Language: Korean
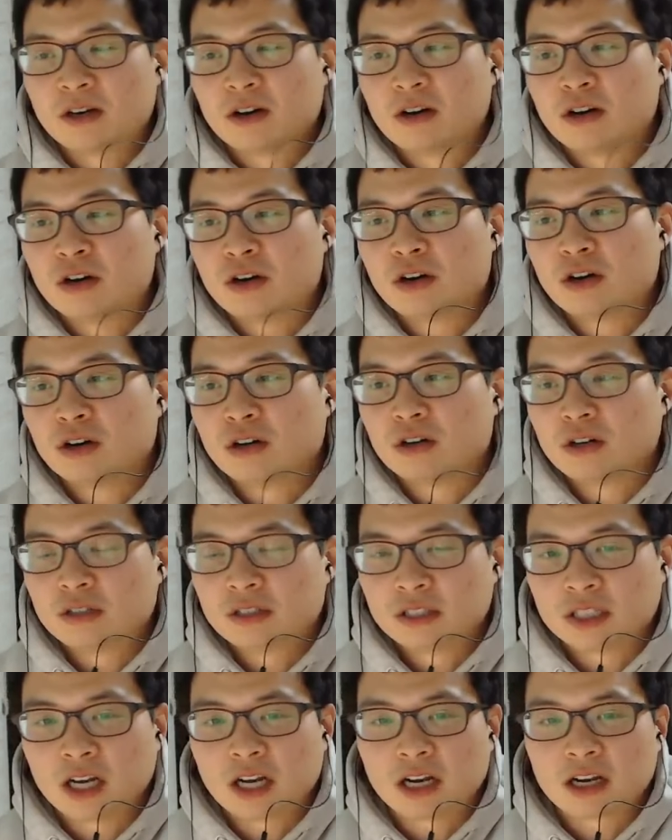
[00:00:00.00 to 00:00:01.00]
어,
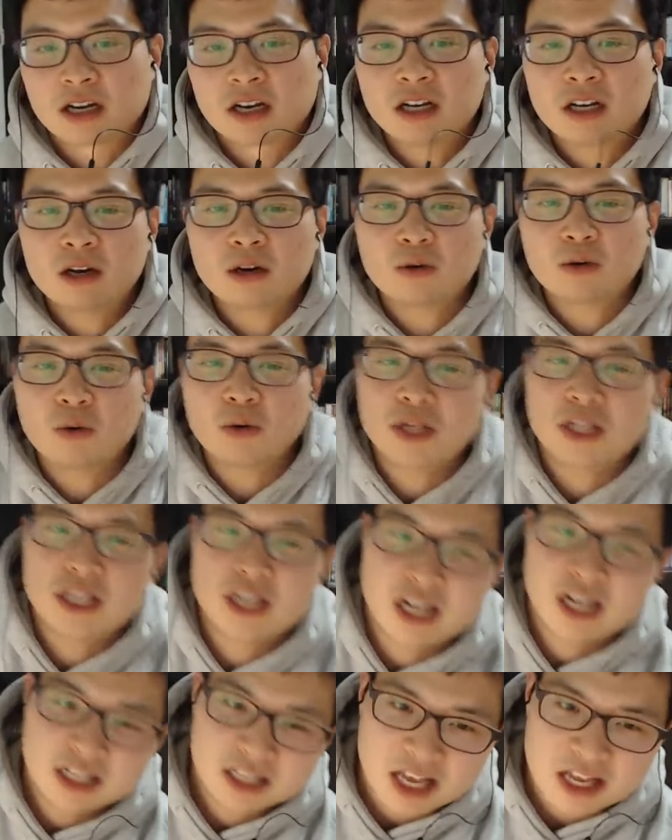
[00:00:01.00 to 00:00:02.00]
자, 컬러
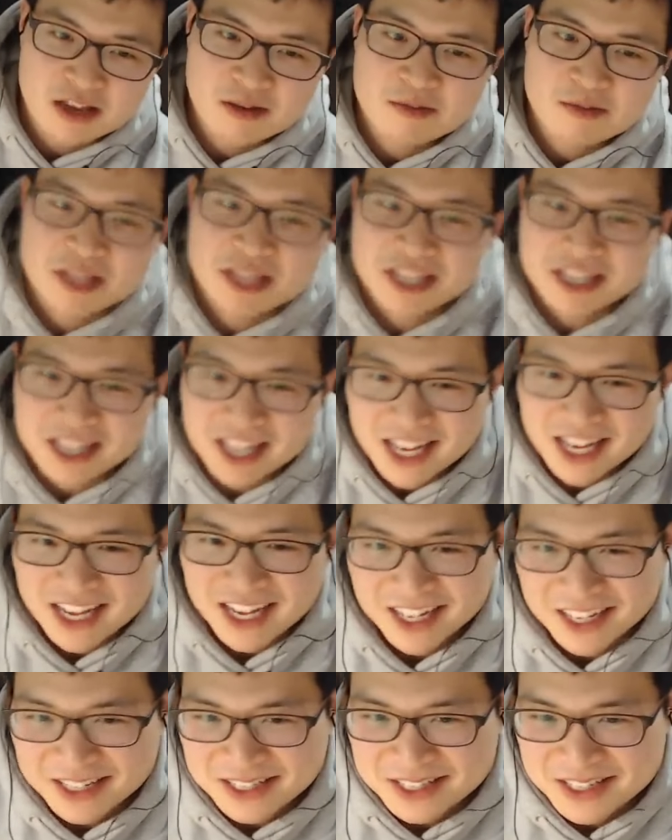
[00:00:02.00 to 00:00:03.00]
코인이라는 개념이 있는데,
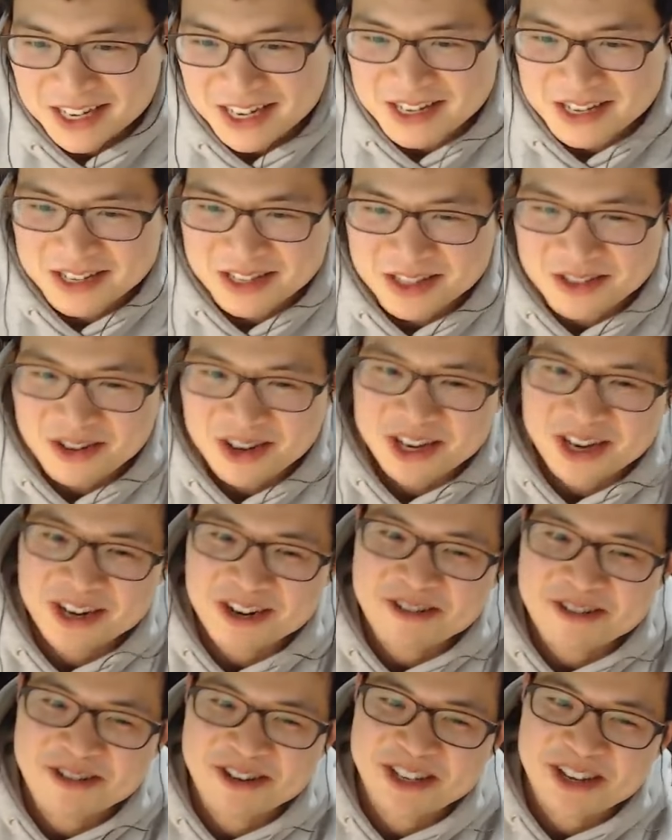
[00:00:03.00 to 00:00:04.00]
자, 너가
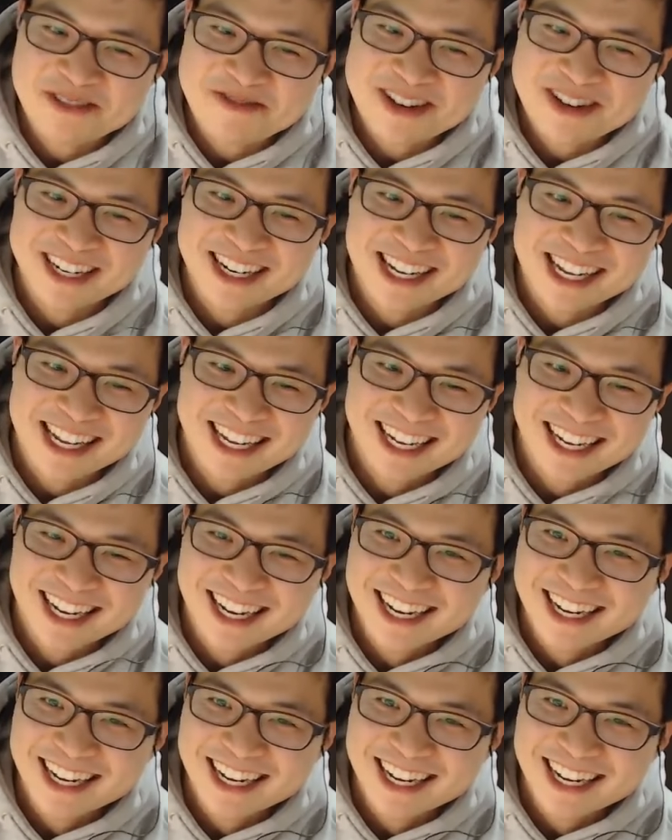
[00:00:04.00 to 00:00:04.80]
컬러 코인 설명할래?